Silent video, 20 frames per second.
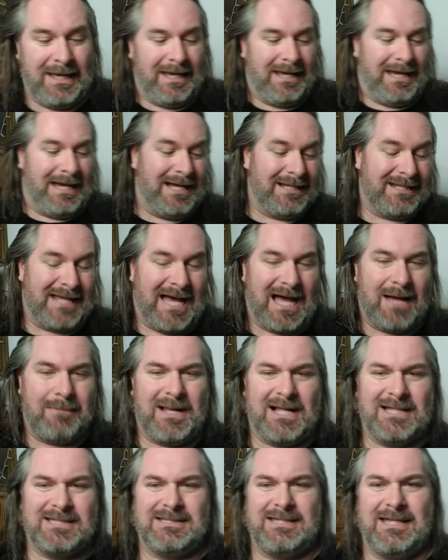Ja,
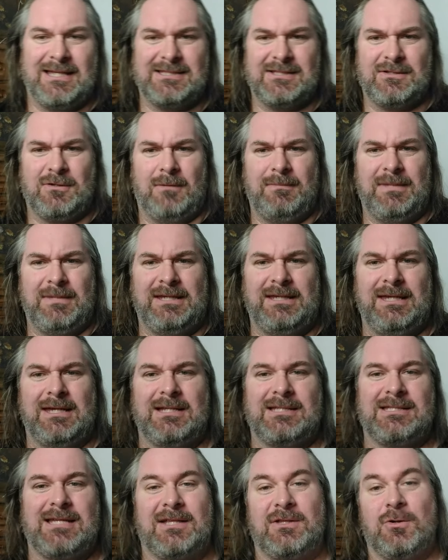damals das Comic hier,
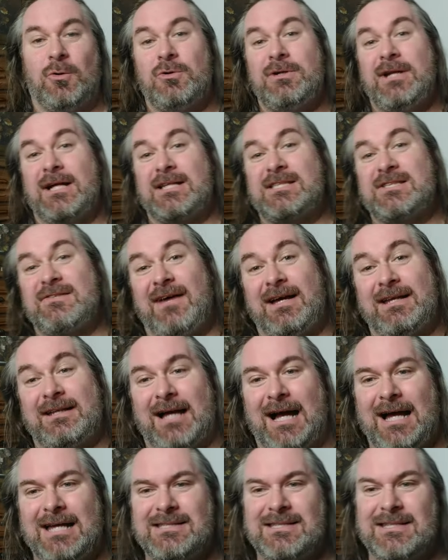das hatte
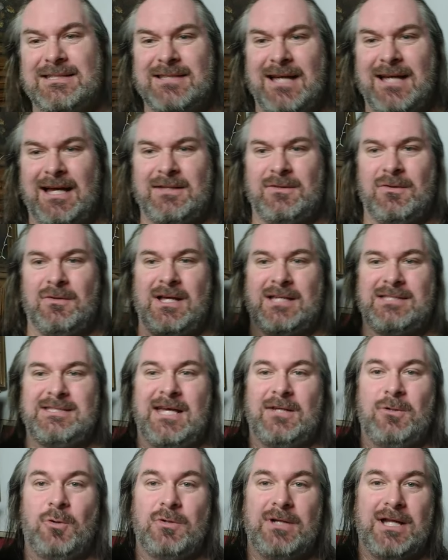132 Seiten und das hier
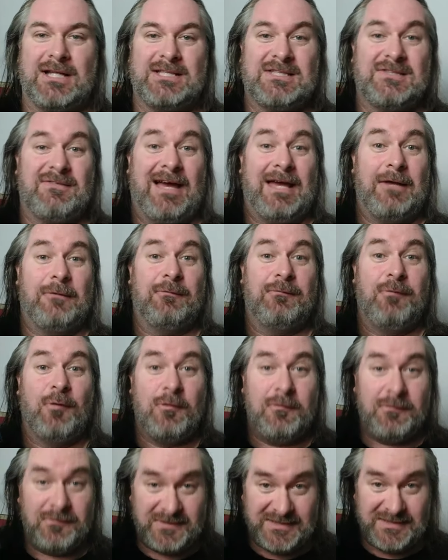hat
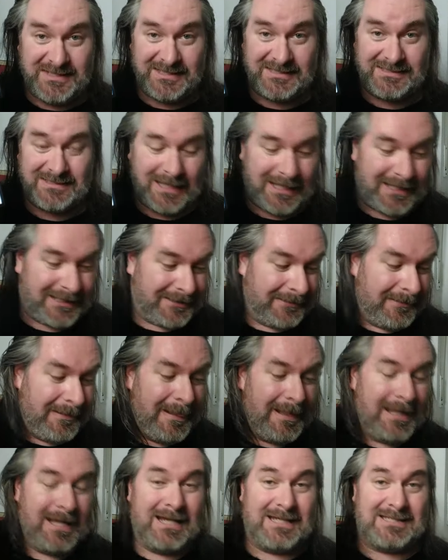152 Seiten.
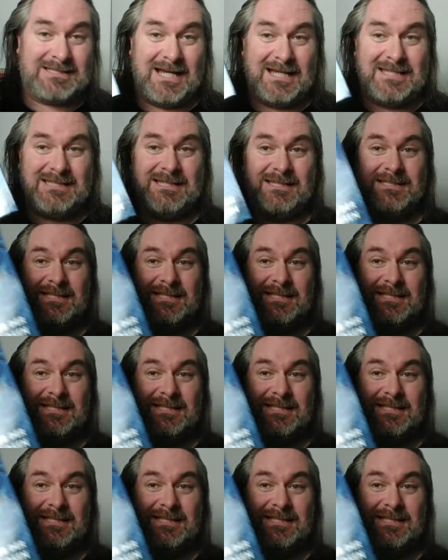Das heißt, hier